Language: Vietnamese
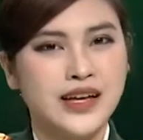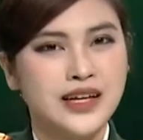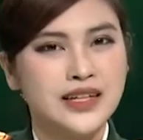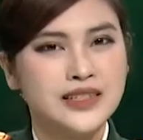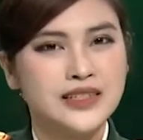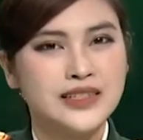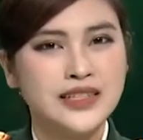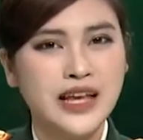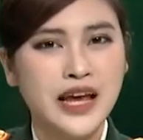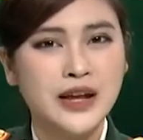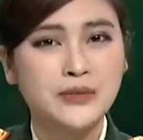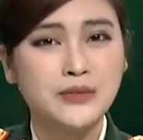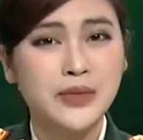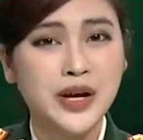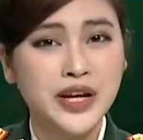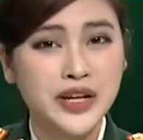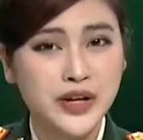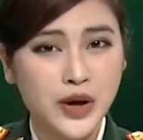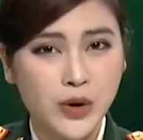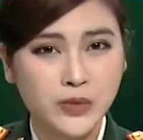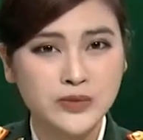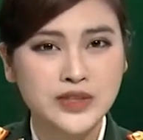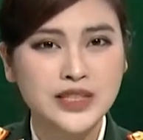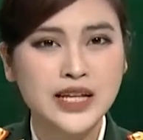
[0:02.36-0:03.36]
Rèn
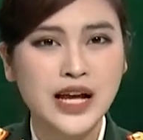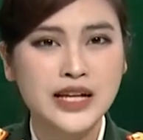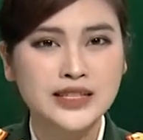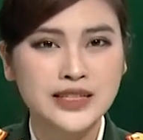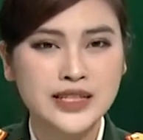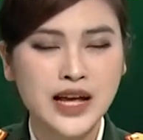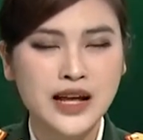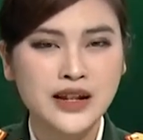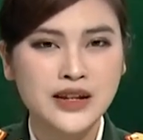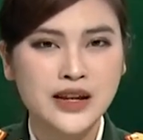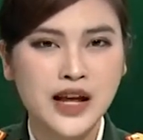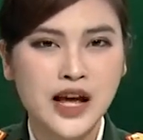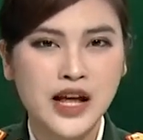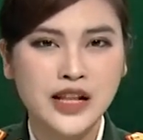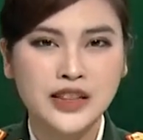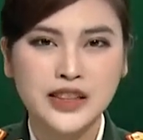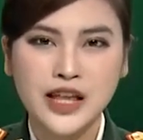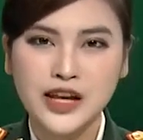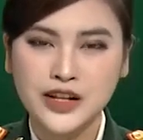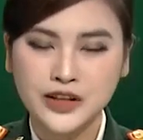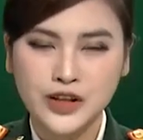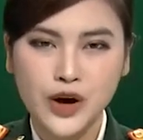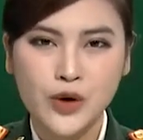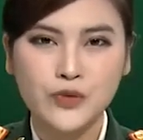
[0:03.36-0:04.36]
bình đồng ra sắt,
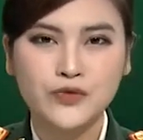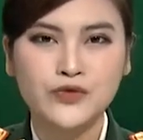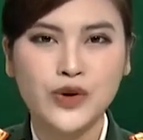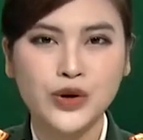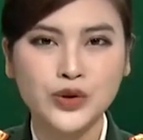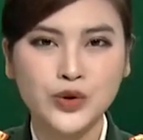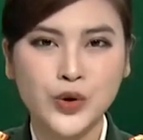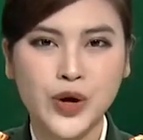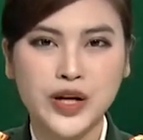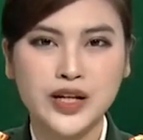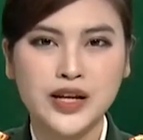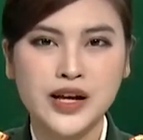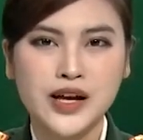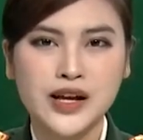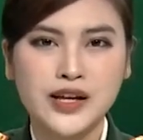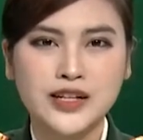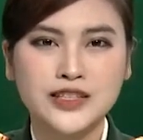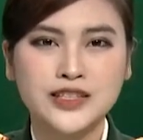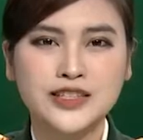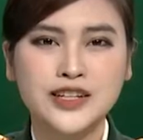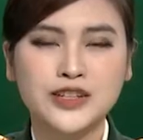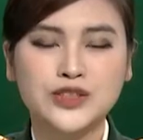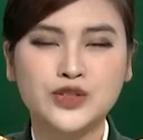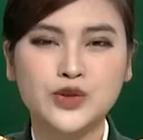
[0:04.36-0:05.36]
tinh thông võ thuật,
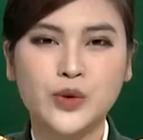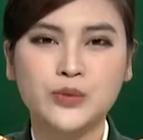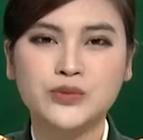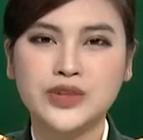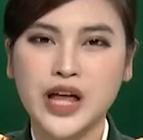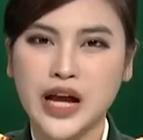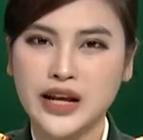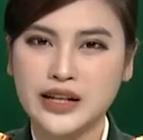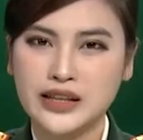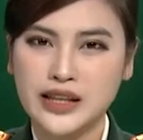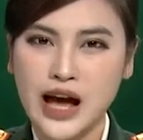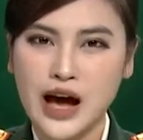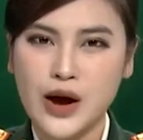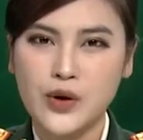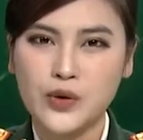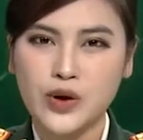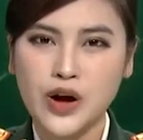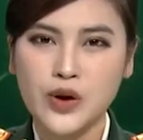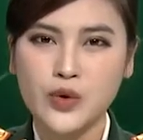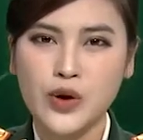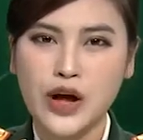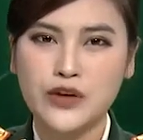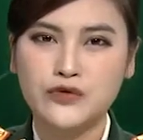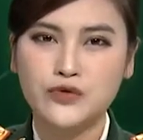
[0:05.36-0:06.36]
sử dụng thành thạo
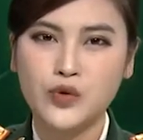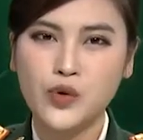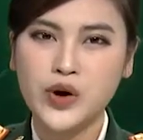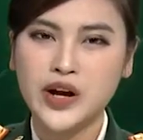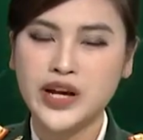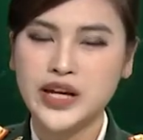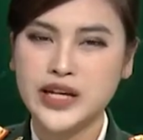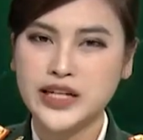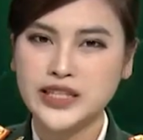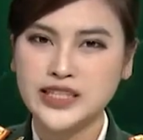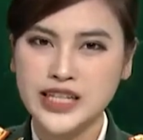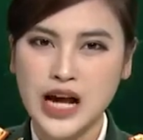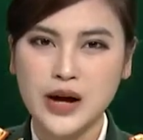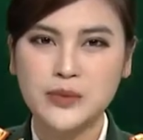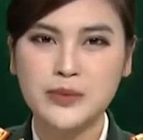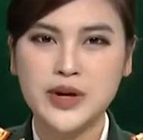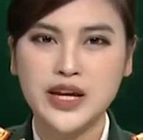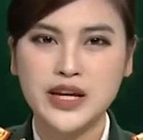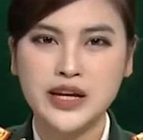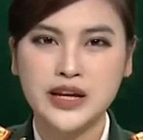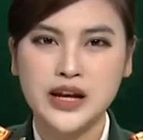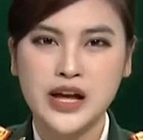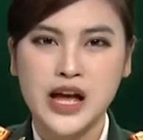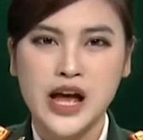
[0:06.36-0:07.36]
các loại vũ khí trang
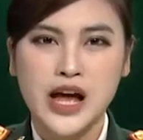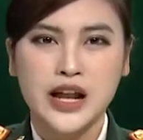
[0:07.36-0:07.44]
bị,